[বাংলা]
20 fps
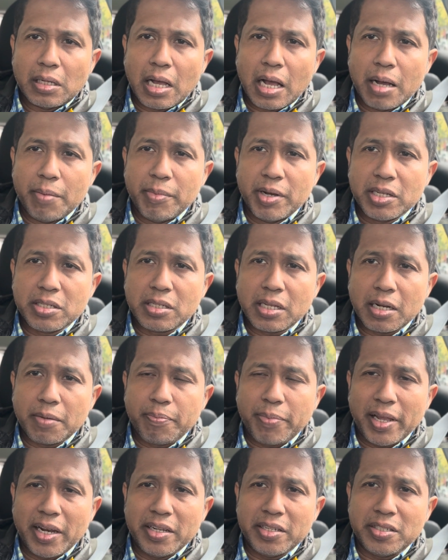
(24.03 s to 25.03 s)
হামাস আর
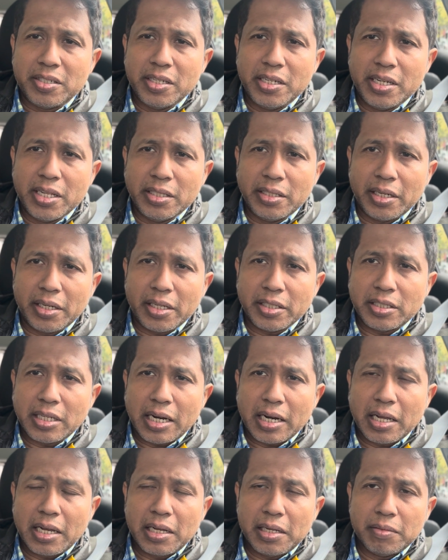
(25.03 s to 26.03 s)
প্যালেস্টিনিয়ানদেরকে
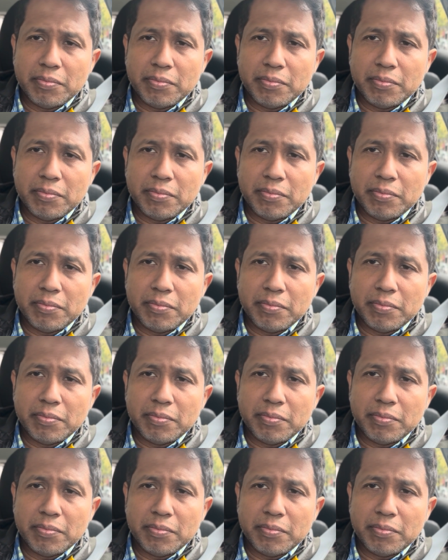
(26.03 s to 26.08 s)
যারা